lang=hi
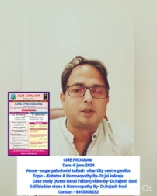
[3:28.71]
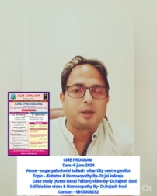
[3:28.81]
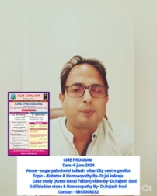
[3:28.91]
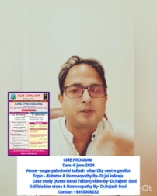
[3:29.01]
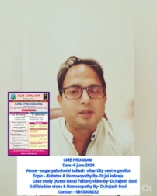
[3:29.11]

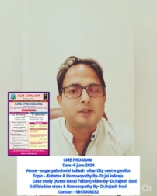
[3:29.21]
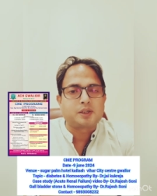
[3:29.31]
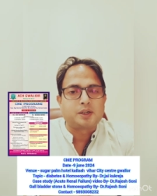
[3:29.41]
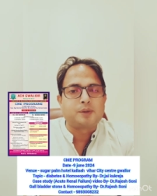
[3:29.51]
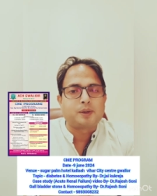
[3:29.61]
ये पेशेंट्स
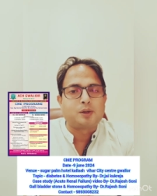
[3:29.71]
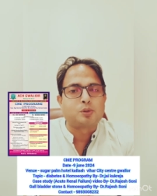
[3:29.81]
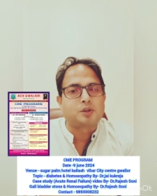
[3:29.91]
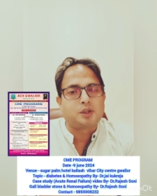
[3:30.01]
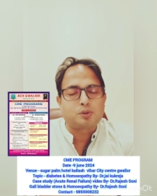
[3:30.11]
हैं किडनी
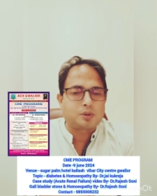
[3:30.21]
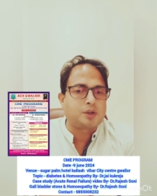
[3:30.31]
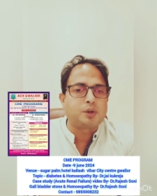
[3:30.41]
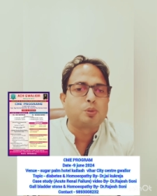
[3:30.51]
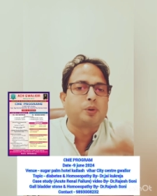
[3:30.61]
फेल्योर्स के जो कि
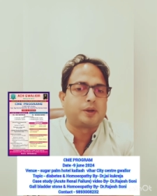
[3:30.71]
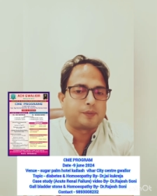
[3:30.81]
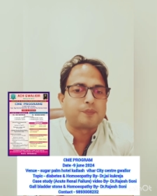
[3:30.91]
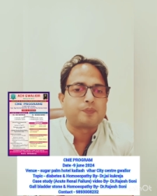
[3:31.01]
ठीक हुए हैं